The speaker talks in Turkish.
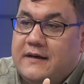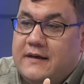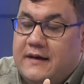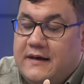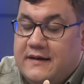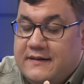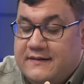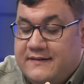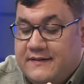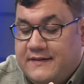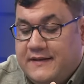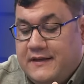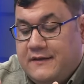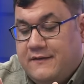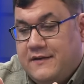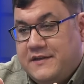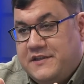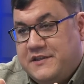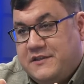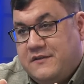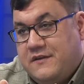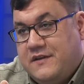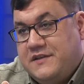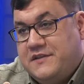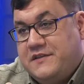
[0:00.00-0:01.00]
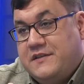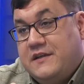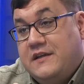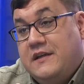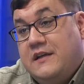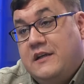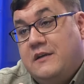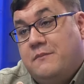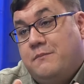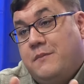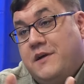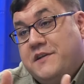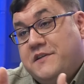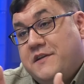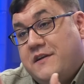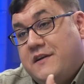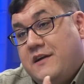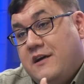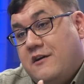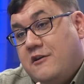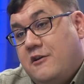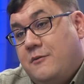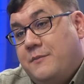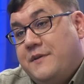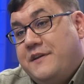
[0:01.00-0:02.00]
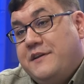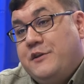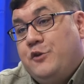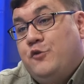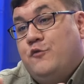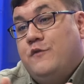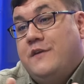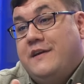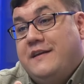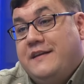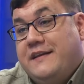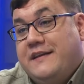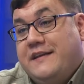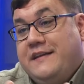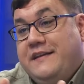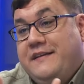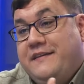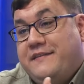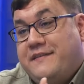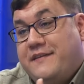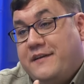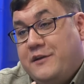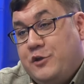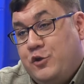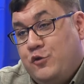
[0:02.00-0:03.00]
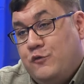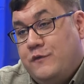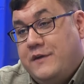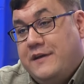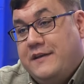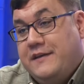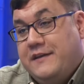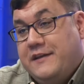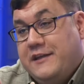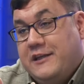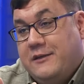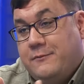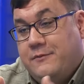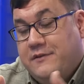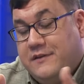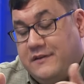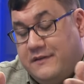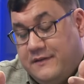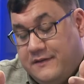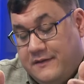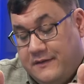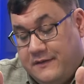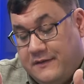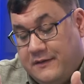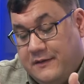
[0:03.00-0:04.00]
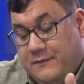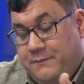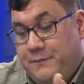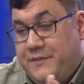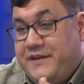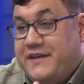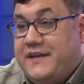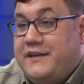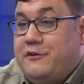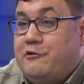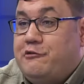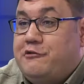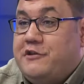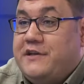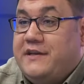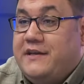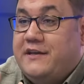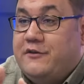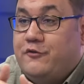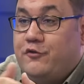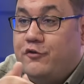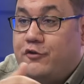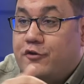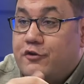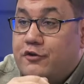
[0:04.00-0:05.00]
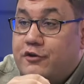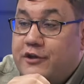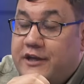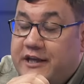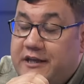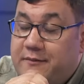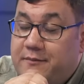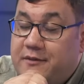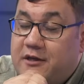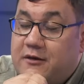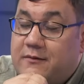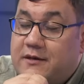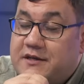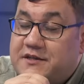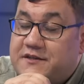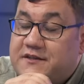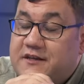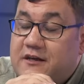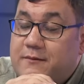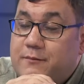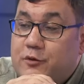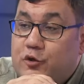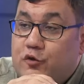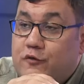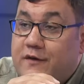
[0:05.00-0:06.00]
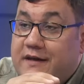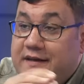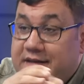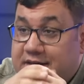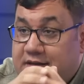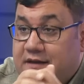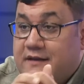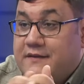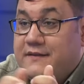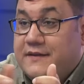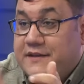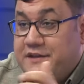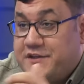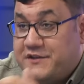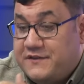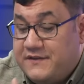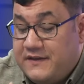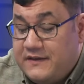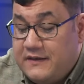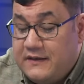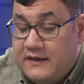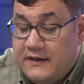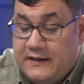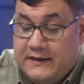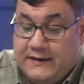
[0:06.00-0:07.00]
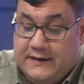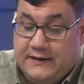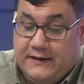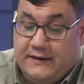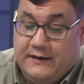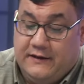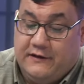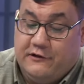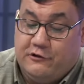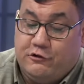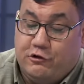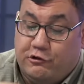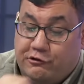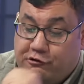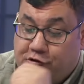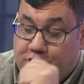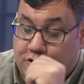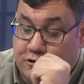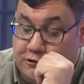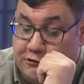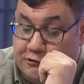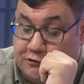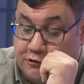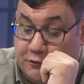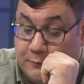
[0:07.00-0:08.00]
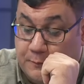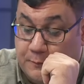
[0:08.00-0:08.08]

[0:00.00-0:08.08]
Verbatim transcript: artık yavaş yavaş başka kavramların güvenliği, insan güvenliği gibi e, birey düzeyine doğru inmeye başlayan bir güvenlik anlayışı da söz konusu.